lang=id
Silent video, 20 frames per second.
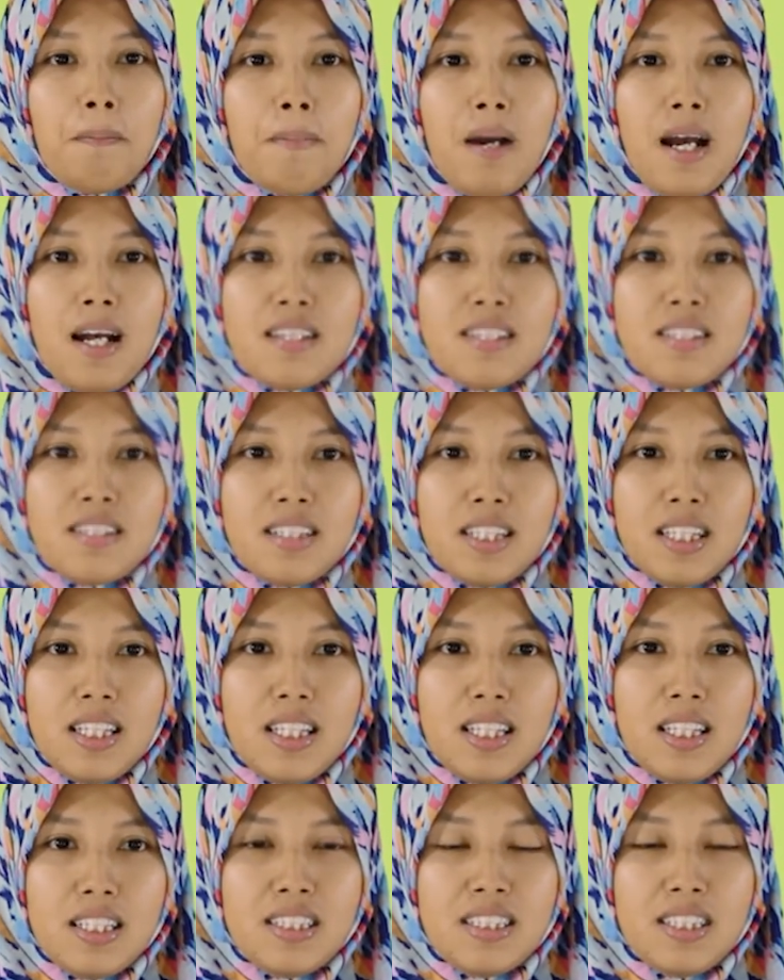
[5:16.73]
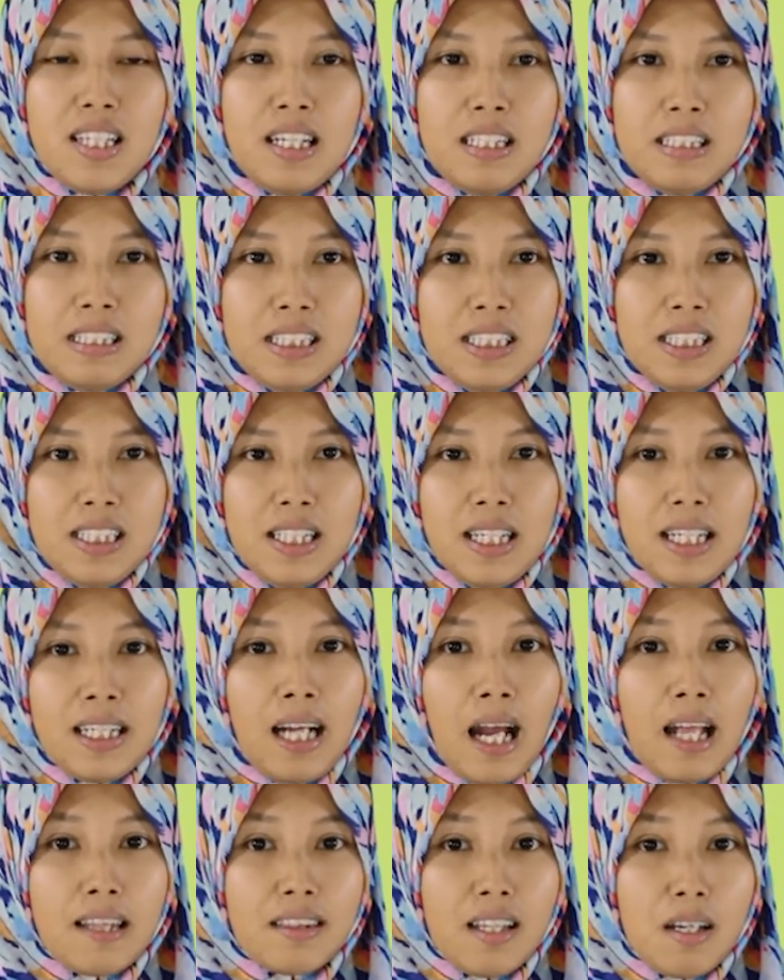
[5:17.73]
Pasti. Jadi,
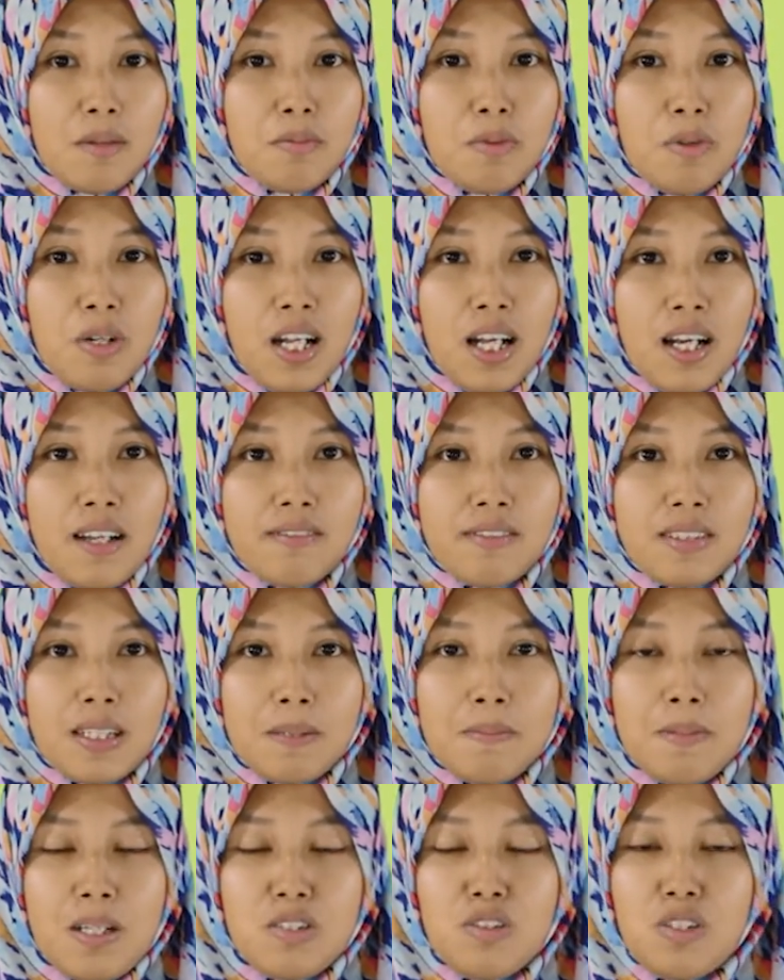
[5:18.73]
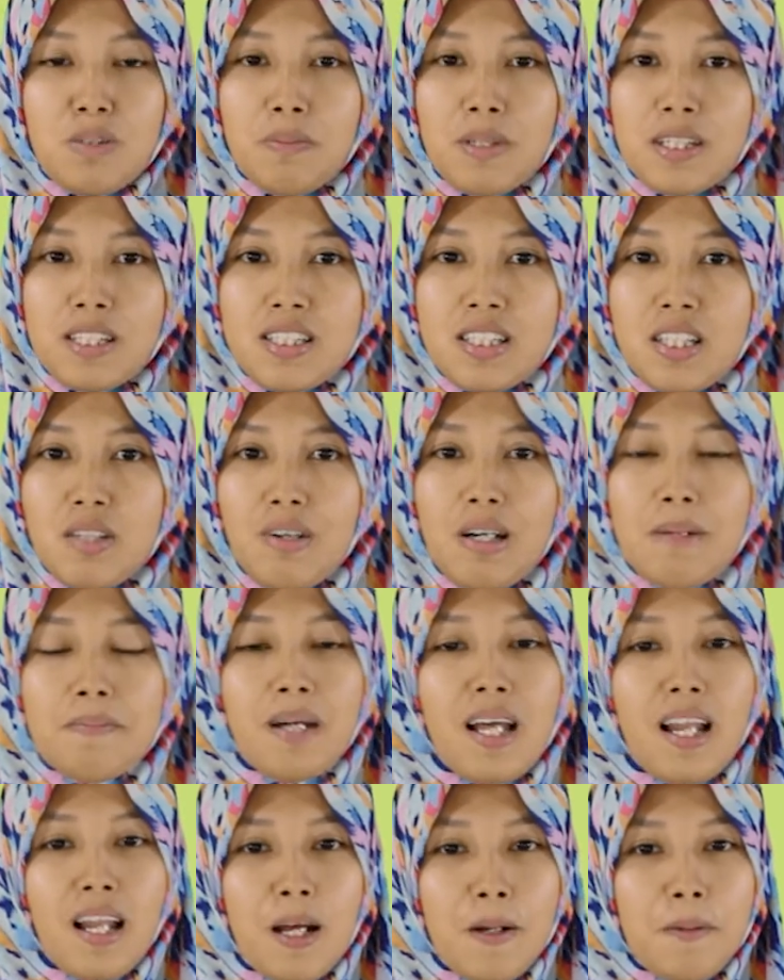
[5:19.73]
kata bulan termasuk peristiwa
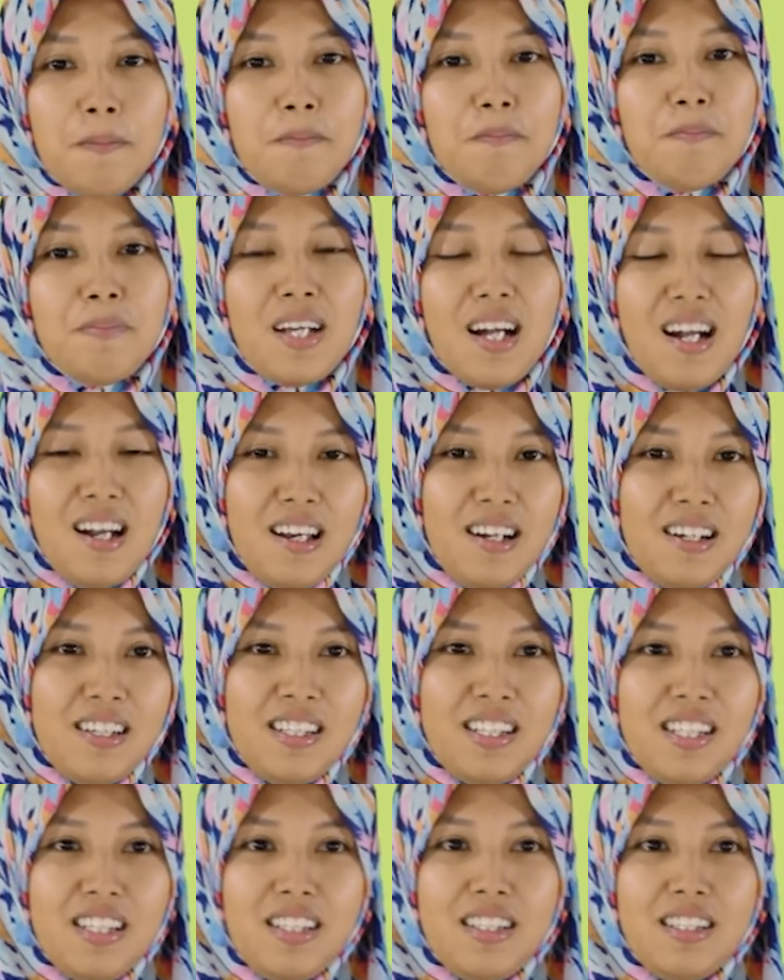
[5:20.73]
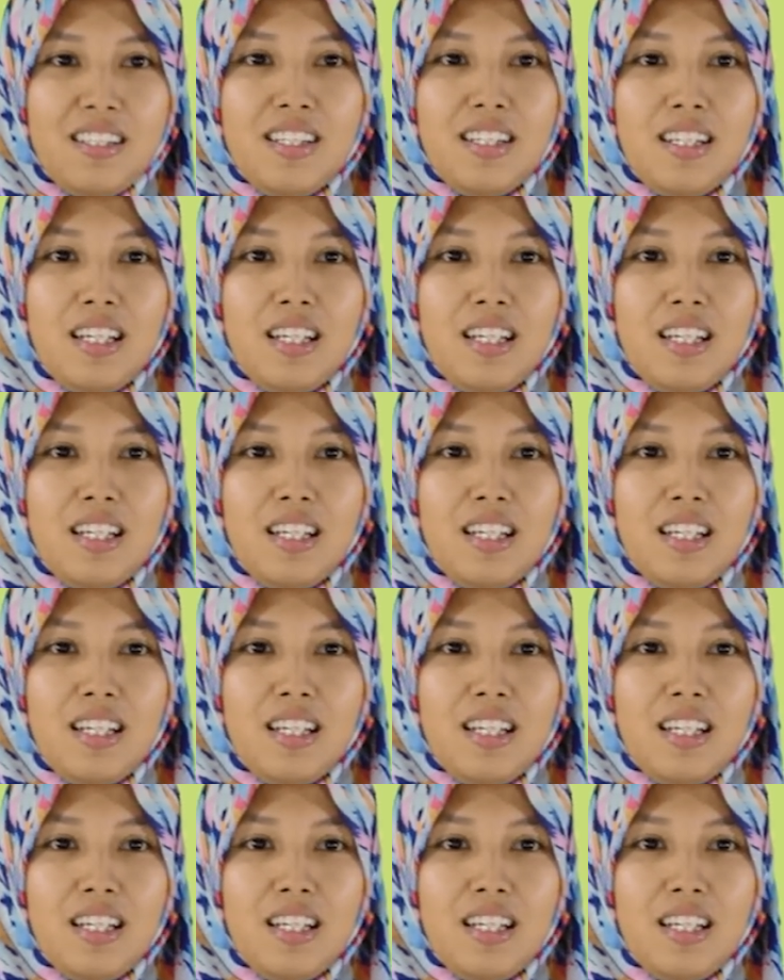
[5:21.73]
malam hari.